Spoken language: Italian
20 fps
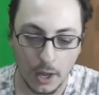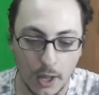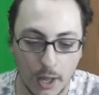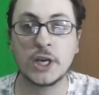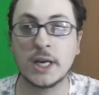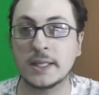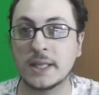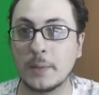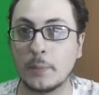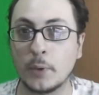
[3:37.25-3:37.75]

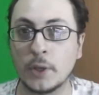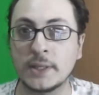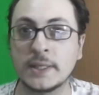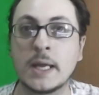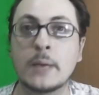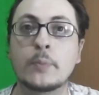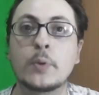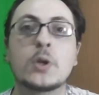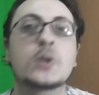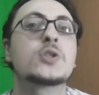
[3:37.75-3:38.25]
Già da un po' di
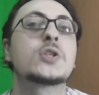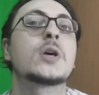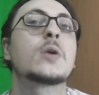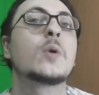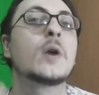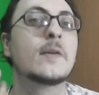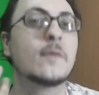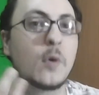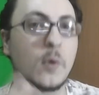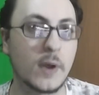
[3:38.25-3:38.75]
tempo io
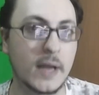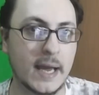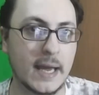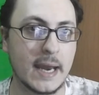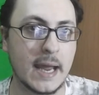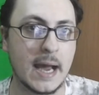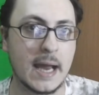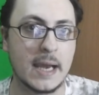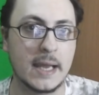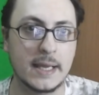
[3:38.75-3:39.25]
seguivo un
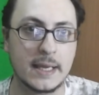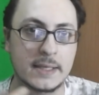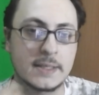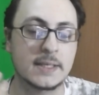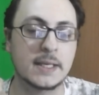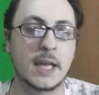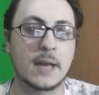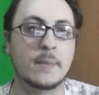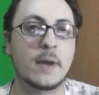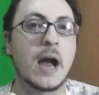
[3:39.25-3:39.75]
canale che
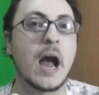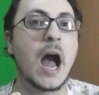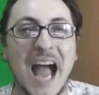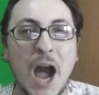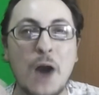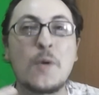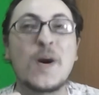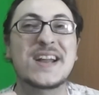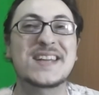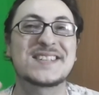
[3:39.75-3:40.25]
si chiama
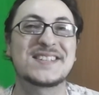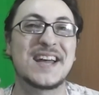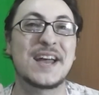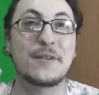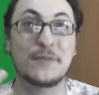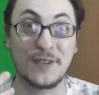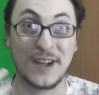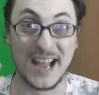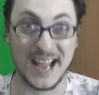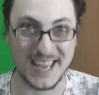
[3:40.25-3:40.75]
Our
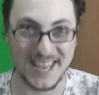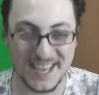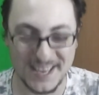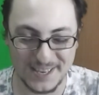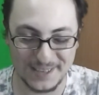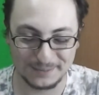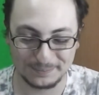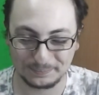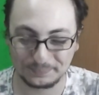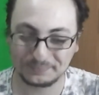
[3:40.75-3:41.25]

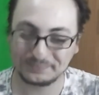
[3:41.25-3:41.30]
Sci-Fi,